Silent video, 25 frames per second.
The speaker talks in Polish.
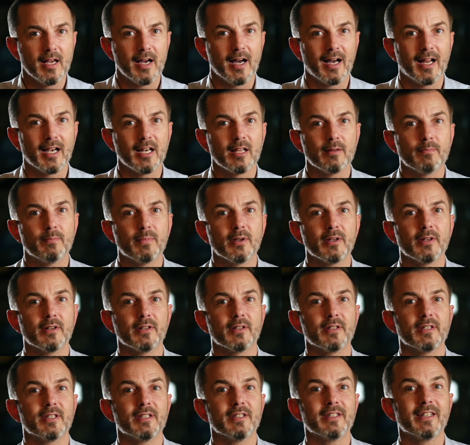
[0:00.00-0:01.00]
ale by
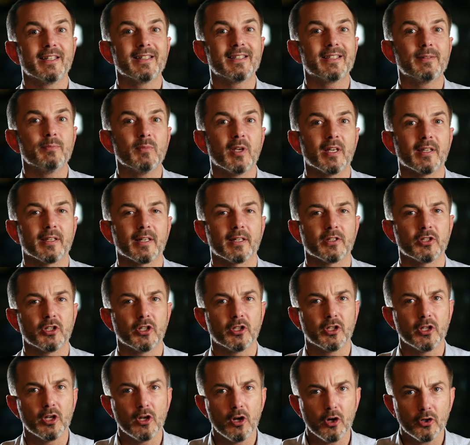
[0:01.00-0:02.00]
nie zmieniać
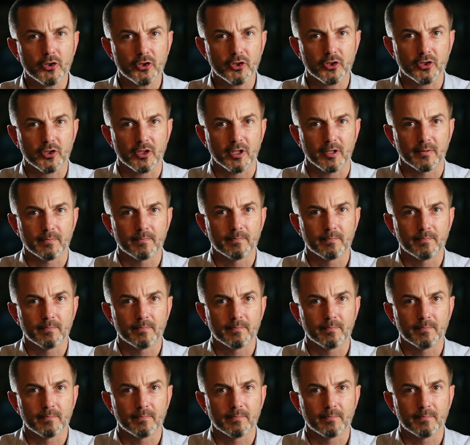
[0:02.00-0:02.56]
ich ilości.